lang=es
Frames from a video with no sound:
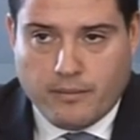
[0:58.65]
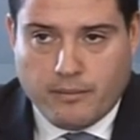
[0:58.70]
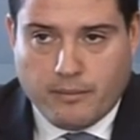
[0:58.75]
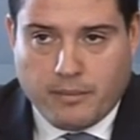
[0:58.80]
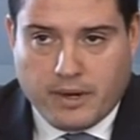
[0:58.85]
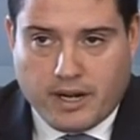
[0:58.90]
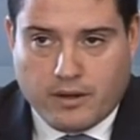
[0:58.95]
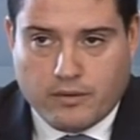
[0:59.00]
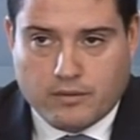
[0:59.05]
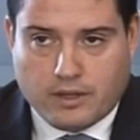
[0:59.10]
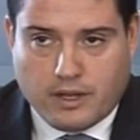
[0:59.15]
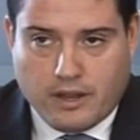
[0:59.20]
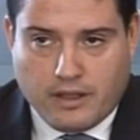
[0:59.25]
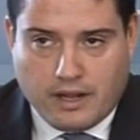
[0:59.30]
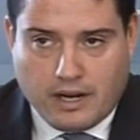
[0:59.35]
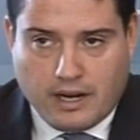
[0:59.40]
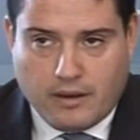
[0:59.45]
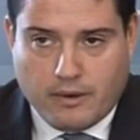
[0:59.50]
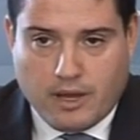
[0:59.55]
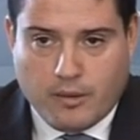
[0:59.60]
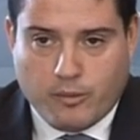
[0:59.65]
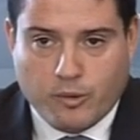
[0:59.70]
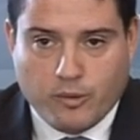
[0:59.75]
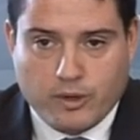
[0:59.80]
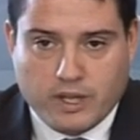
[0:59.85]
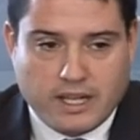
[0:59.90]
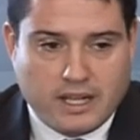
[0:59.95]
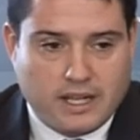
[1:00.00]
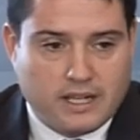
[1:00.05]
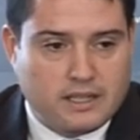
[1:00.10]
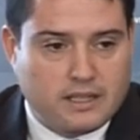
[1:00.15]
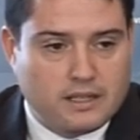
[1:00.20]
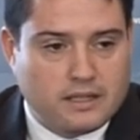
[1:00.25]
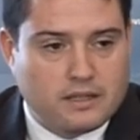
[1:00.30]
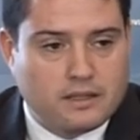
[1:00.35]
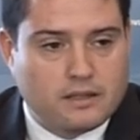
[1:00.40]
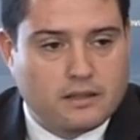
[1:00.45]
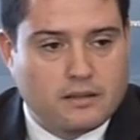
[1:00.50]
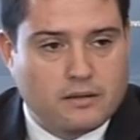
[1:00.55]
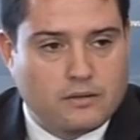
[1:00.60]
para utilizar la vía pública
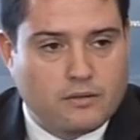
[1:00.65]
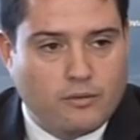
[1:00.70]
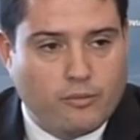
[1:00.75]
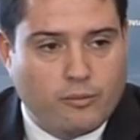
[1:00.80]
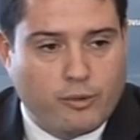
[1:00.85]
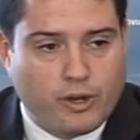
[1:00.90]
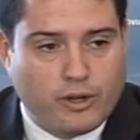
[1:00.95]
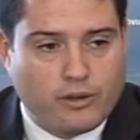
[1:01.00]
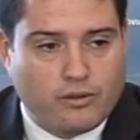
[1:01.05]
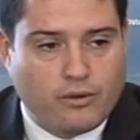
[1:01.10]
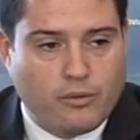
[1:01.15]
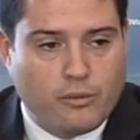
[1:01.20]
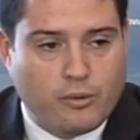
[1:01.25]
y un proyecto